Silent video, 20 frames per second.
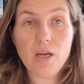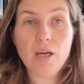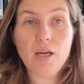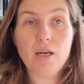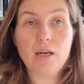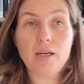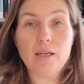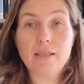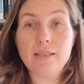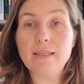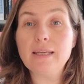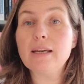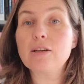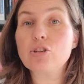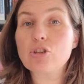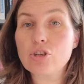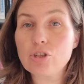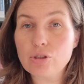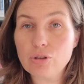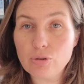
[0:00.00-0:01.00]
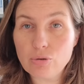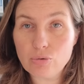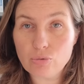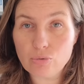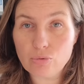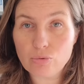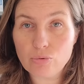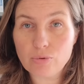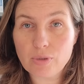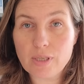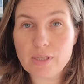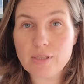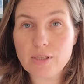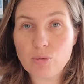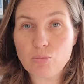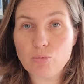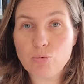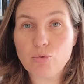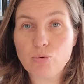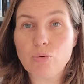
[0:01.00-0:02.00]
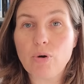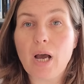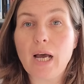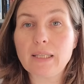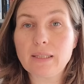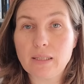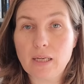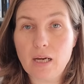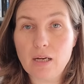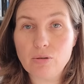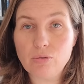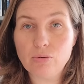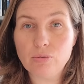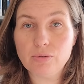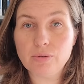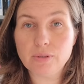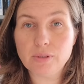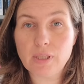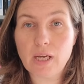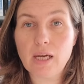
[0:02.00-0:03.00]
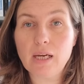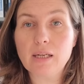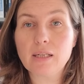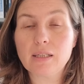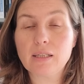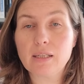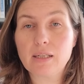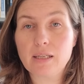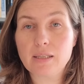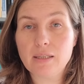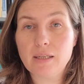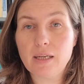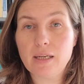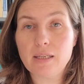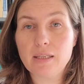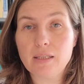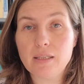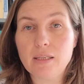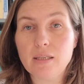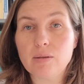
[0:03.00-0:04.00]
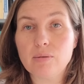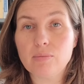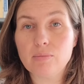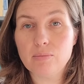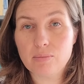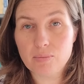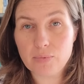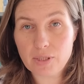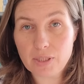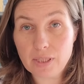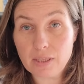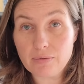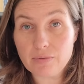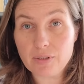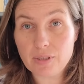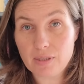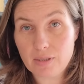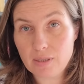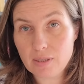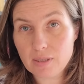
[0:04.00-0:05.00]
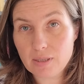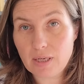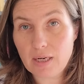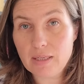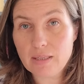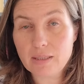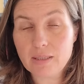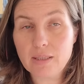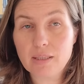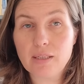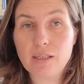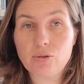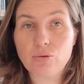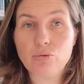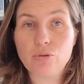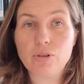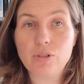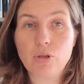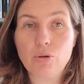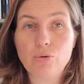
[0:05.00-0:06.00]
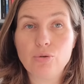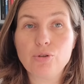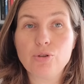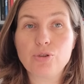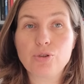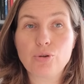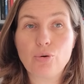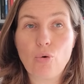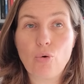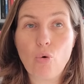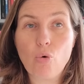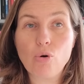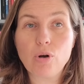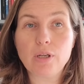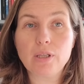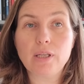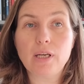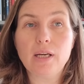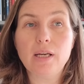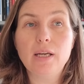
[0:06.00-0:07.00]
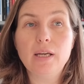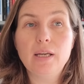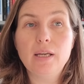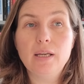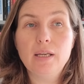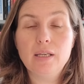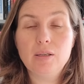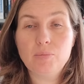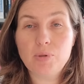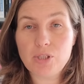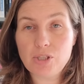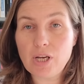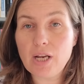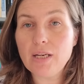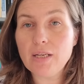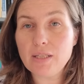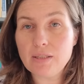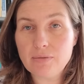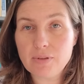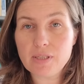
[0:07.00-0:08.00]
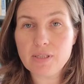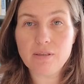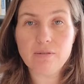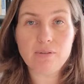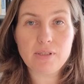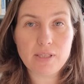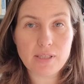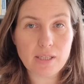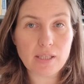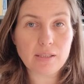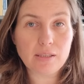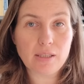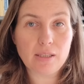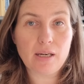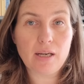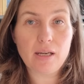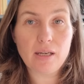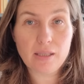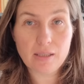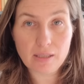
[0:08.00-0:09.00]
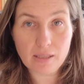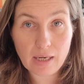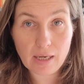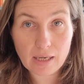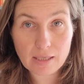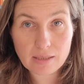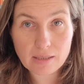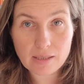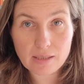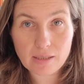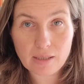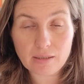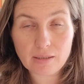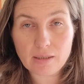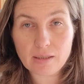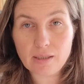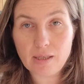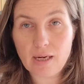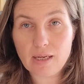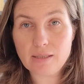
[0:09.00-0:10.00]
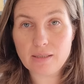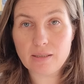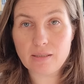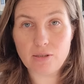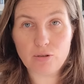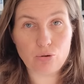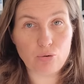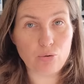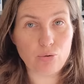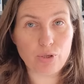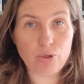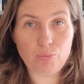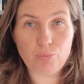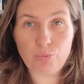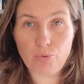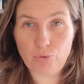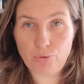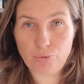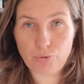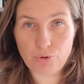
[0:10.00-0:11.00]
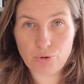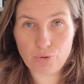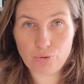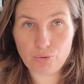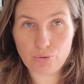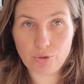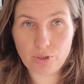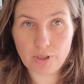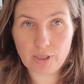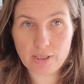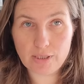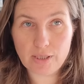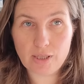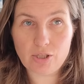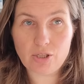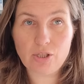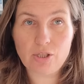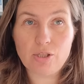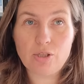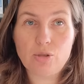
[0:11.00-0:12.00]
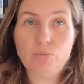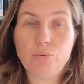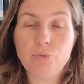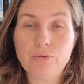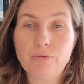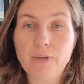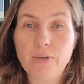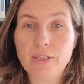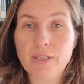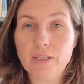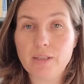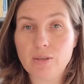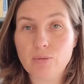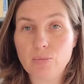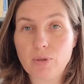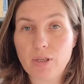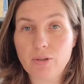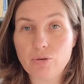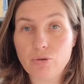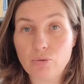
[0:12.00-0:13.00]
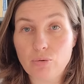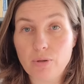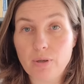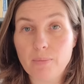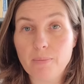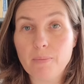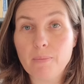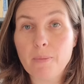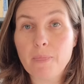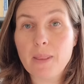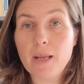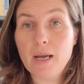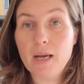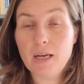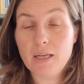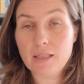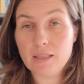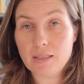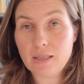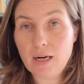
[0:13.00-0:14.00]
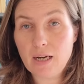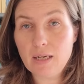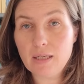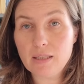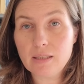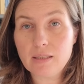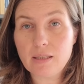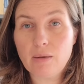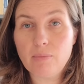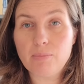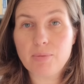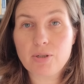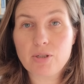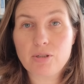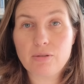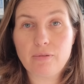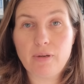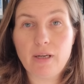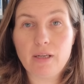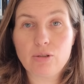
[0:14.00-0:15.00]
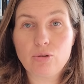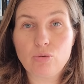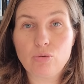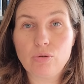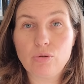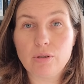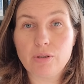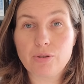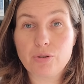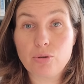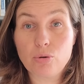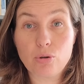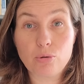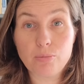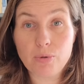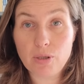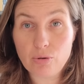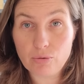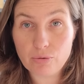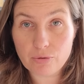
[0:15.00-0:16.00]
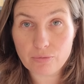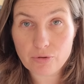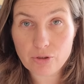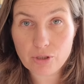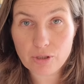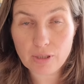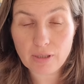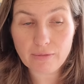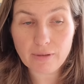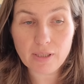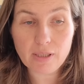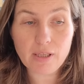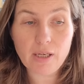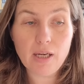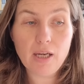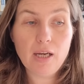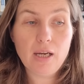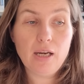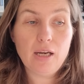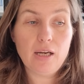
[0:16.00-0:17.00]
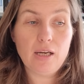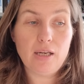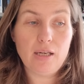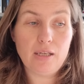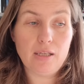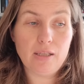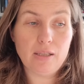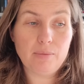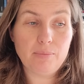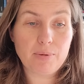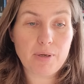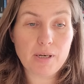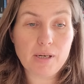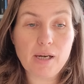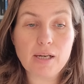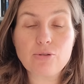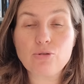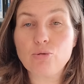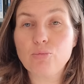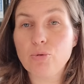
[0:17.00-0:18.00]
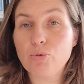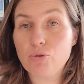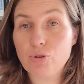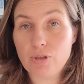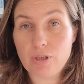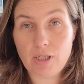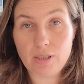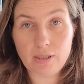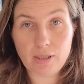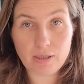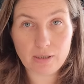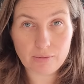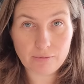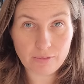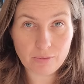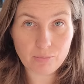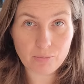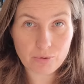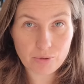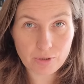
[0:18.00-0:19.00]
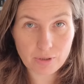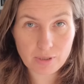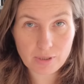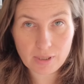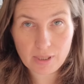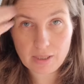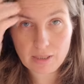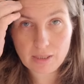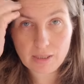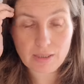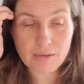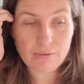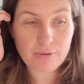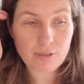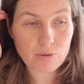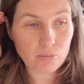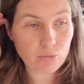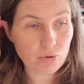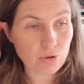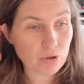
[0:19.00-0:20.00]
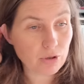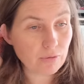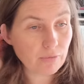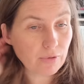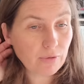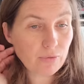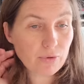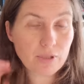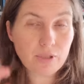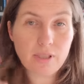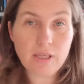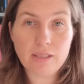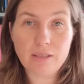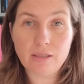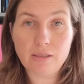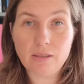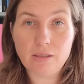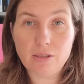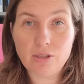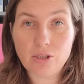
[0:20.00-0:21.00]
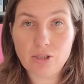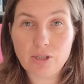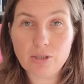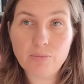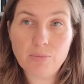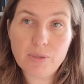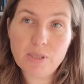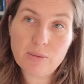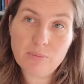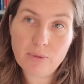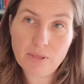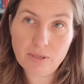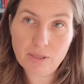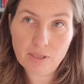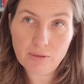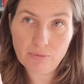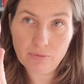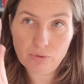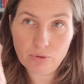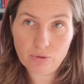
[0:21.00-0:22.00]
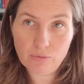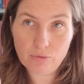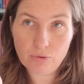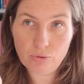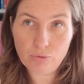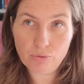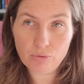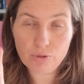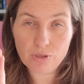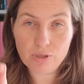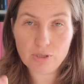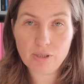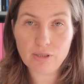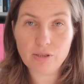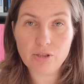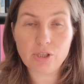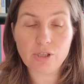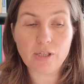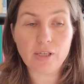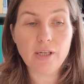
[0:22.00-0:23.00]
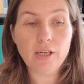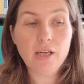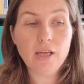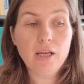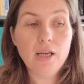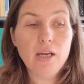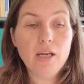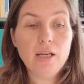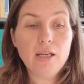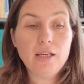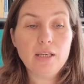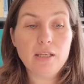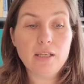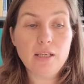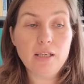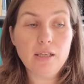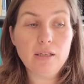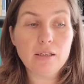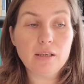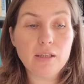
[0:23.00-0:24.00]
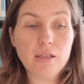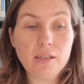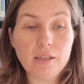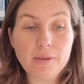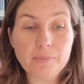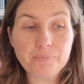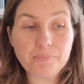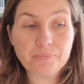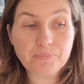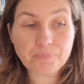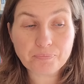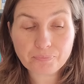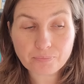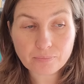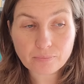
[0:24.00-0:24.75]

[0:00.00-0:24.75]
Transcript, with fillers: а, неожиданную наземную атаку на города и деревни израильские, которые находятся около печально известного сектора Газа. Сектор Газа – территория, полностью находящаяся под военным контролем Израиля. Там проживает около трех миллионов человек. А, про Газу мы уже когда-то выпуск делали, возможно, вы его захотите сейчас пересмотреть. Вот наверху ссылочка. И эм,